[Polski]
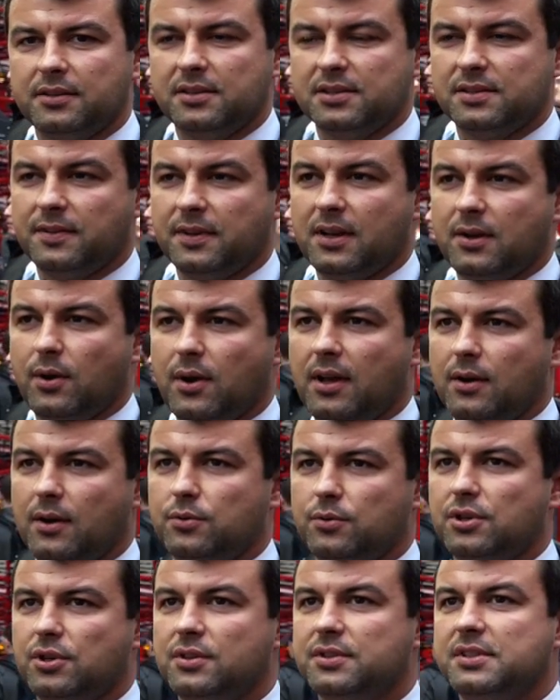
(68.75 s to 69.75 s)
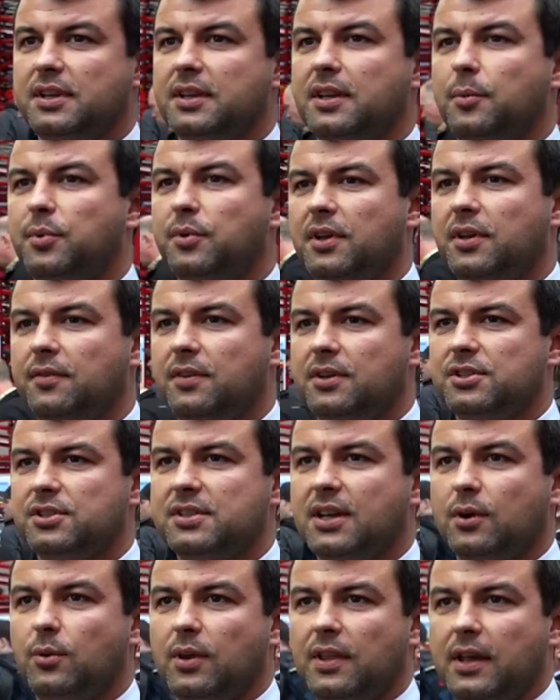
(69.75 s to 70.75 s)
Niezwykłe urządzenie, ponieważ
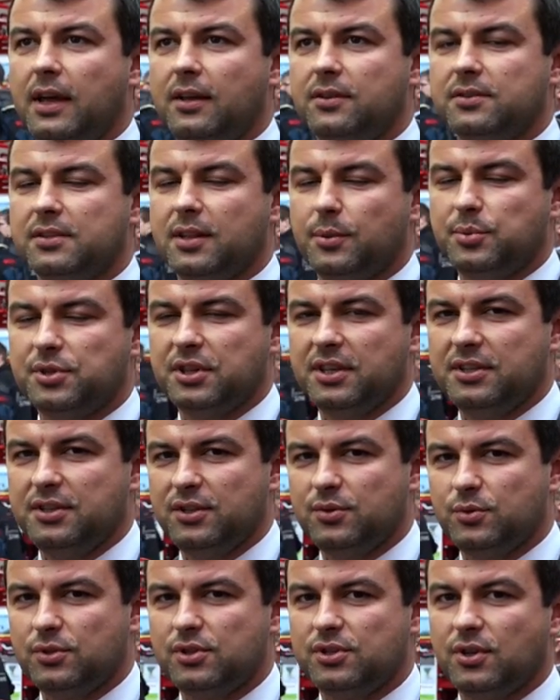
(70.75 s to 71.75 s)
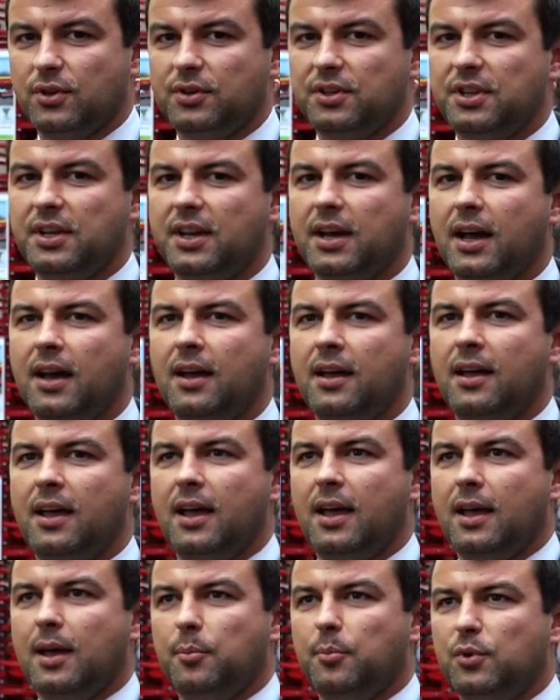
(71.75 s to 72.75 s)
zakładając na przedni tu ciągnika
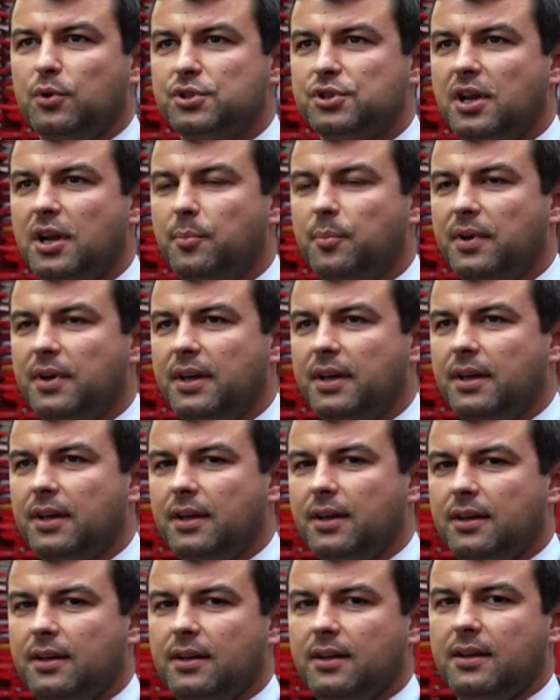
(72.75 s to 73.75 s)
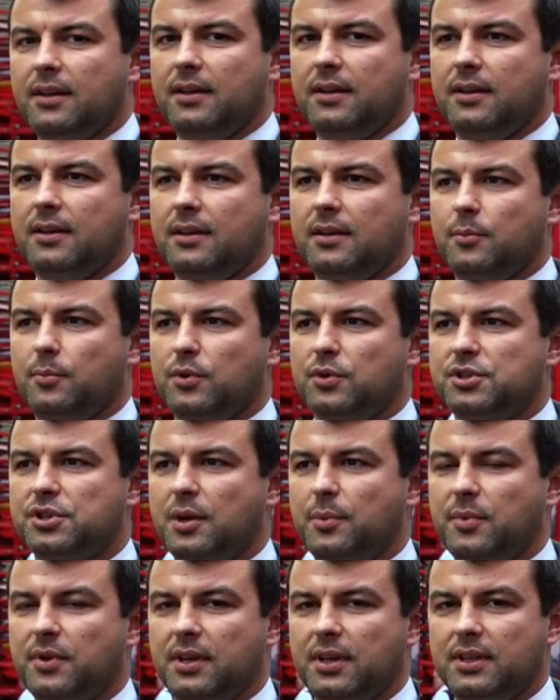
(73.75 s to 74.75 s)
możemy, e,
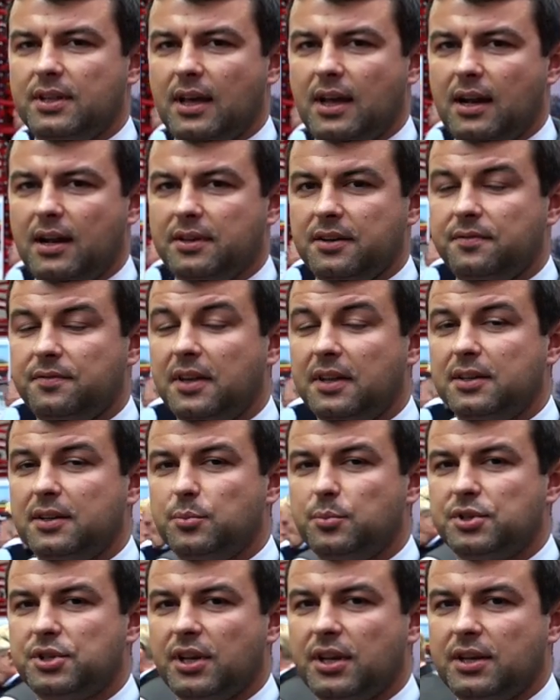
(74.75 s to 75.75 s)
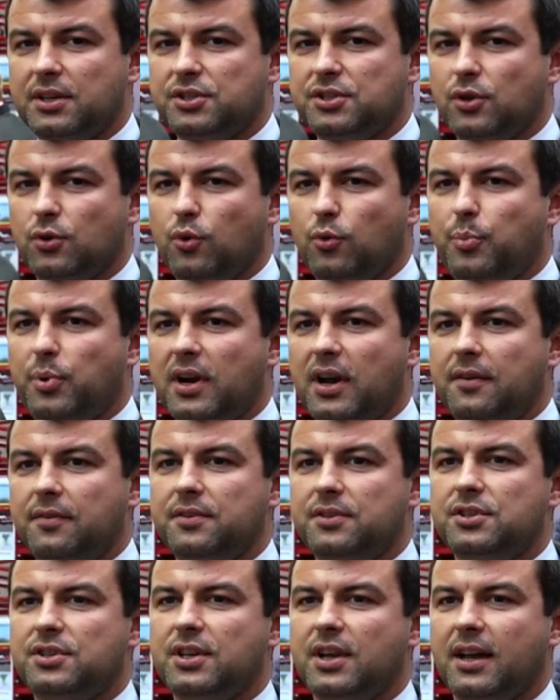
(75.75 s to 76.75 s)
możemy idealnie w jednym przejeździe
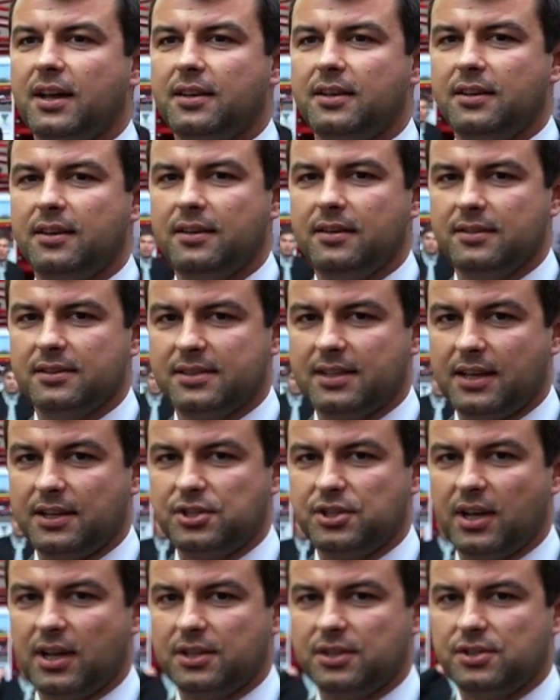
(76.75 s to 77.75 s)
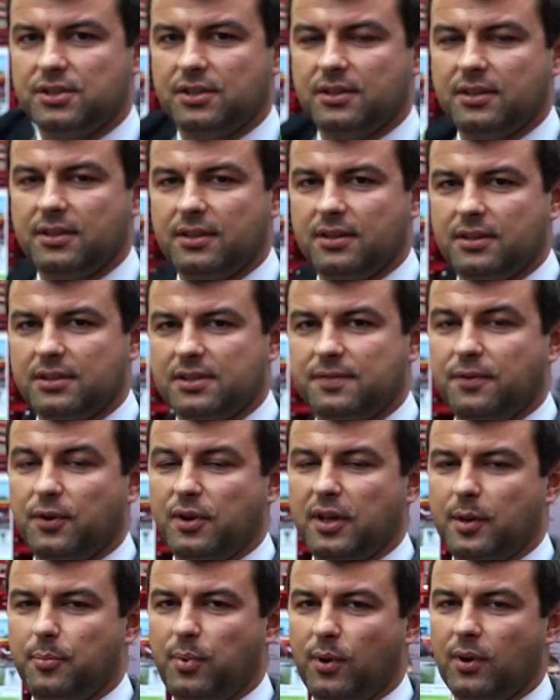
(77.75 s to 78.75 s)
uprawić, jak i zasiać e,
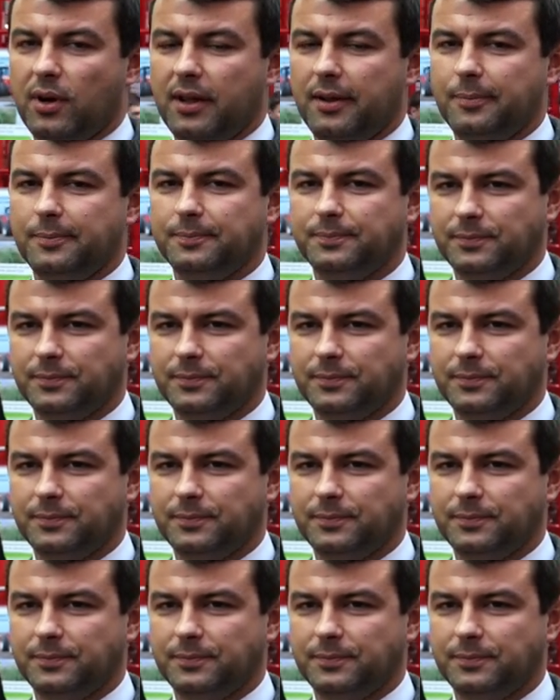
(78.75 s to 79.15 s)
swoje pole.